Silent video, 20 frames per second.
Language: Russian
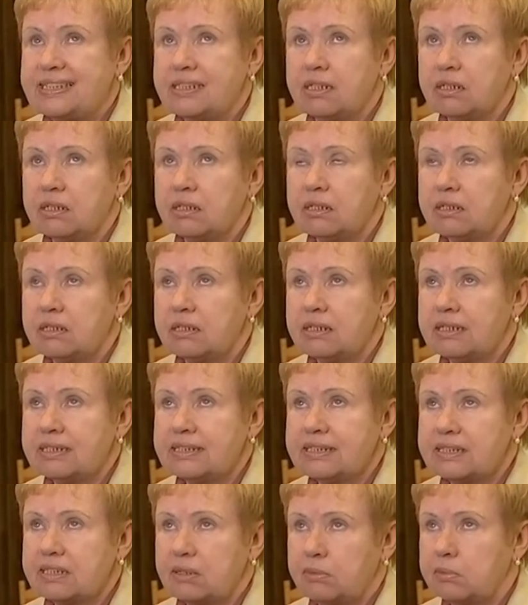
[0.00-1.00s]

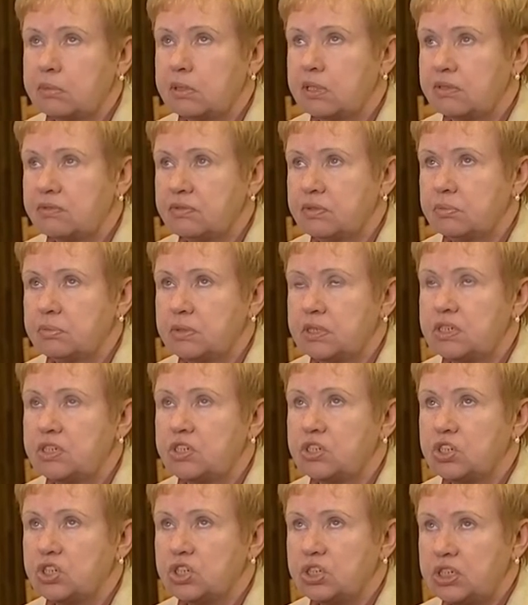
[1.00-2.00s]
э, самым главным
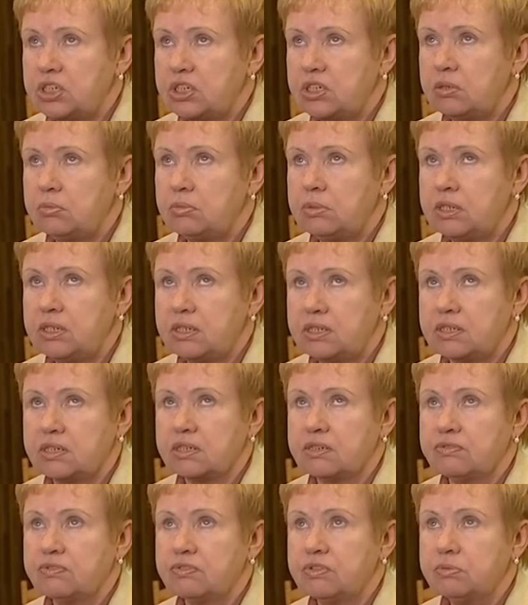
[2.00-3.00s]
достижением
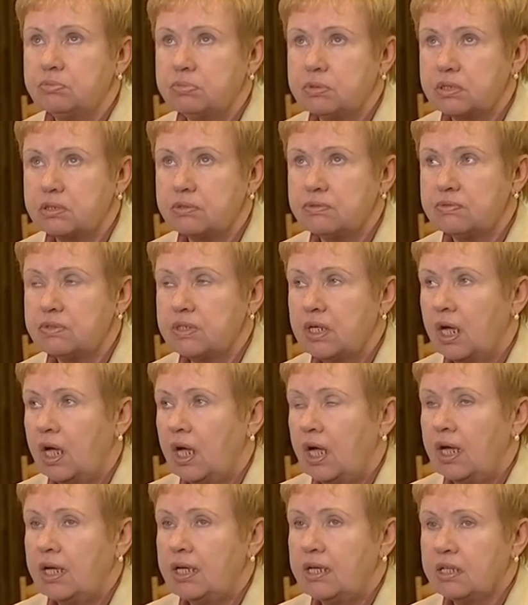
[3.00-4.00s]
этих выборов
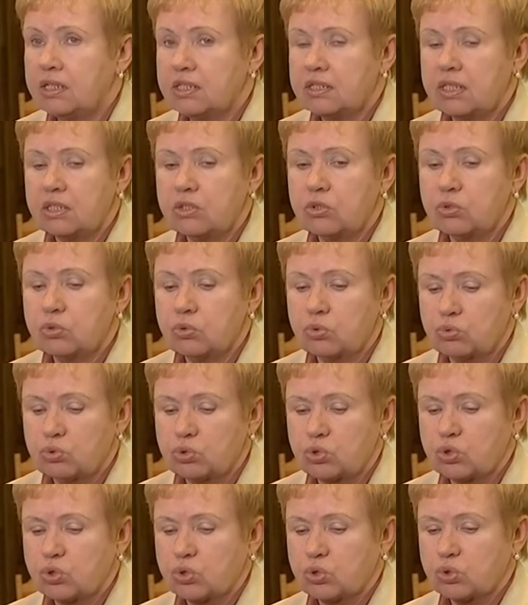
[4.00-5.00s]
это
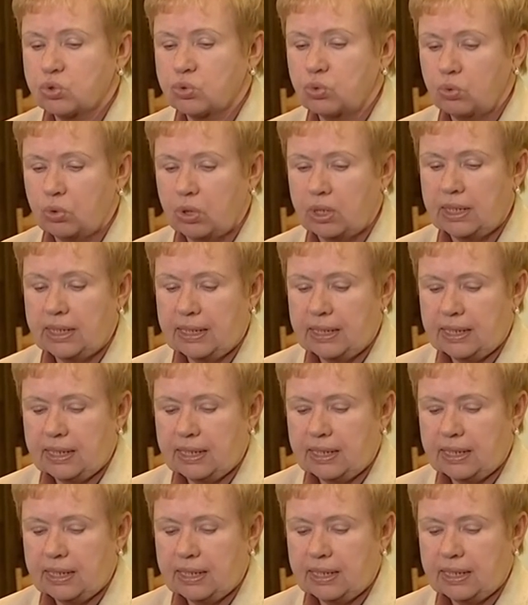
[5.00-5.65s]
то, что